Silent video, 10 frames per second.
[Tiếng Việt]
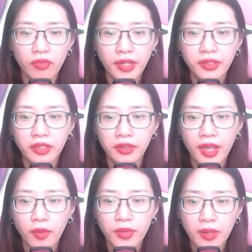ven đường
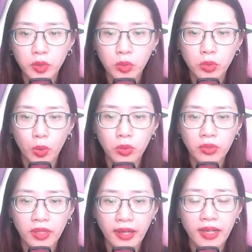nhao nhao xuất thủ
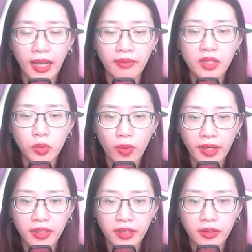ngăn cản lưu quang
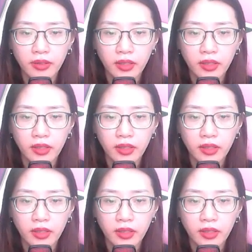kia,